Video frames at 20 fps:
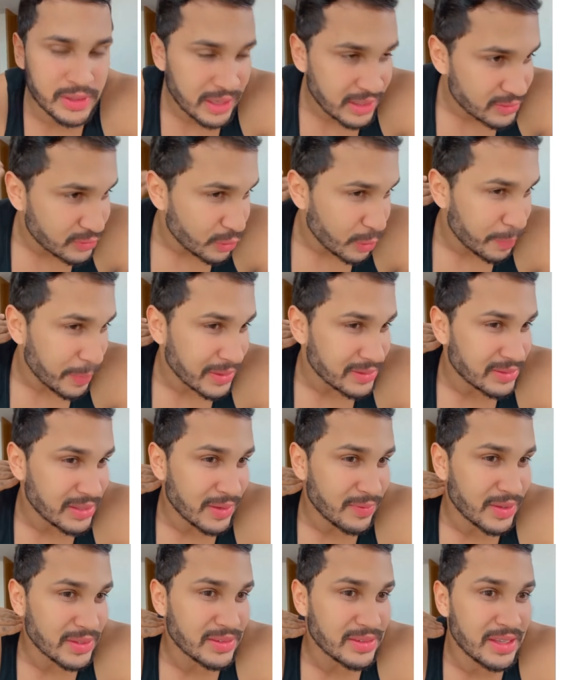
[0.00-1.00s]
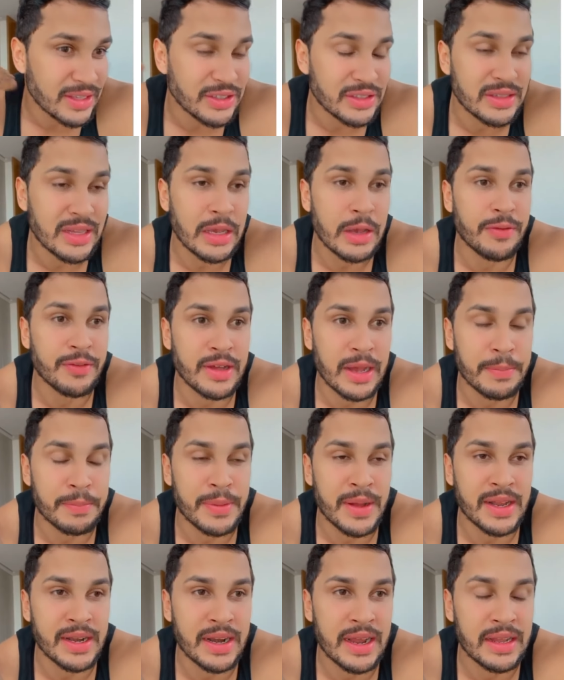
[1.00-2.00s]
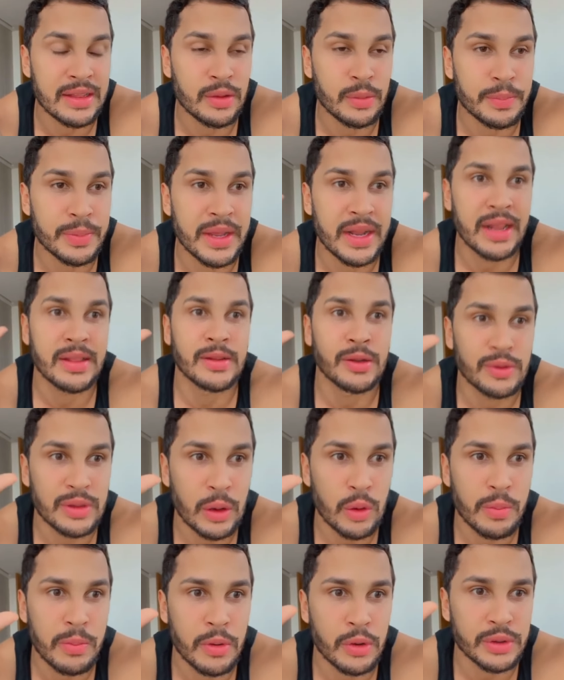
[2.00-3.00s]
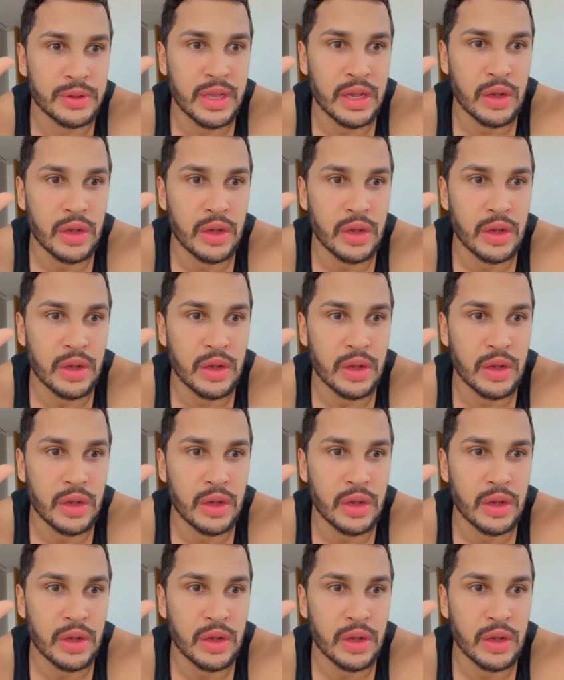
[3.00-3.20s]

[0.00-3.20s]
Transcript: Ela só passava assim, a gente tem que ficar parado para ela não dar o bote,